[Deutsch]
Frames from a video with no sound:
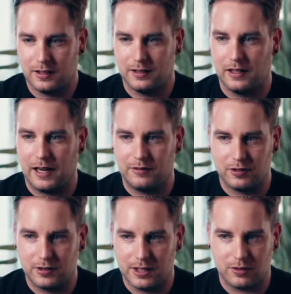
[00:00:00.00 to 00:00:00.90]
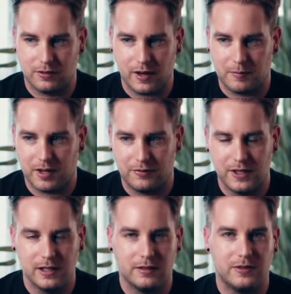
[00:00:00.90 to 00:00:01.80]
einfach noch nicht oder wir haben da
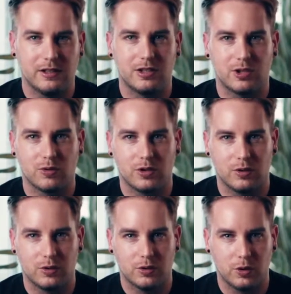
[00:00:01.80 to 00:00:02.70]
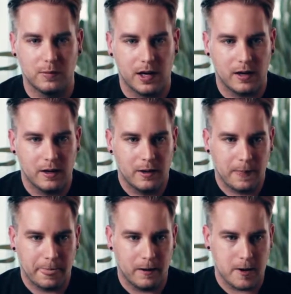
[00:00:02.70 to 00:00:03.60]
viele, viele Diskussionen drüber.
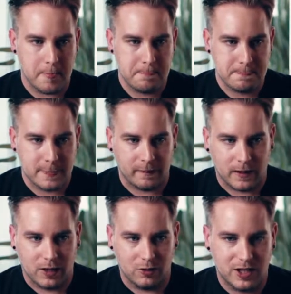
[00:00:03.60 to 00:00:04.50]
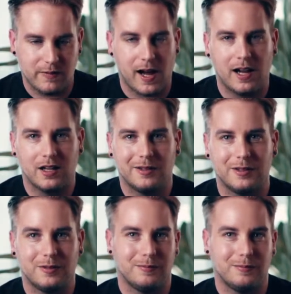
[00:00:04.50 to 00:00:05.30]
Ähm, und zwar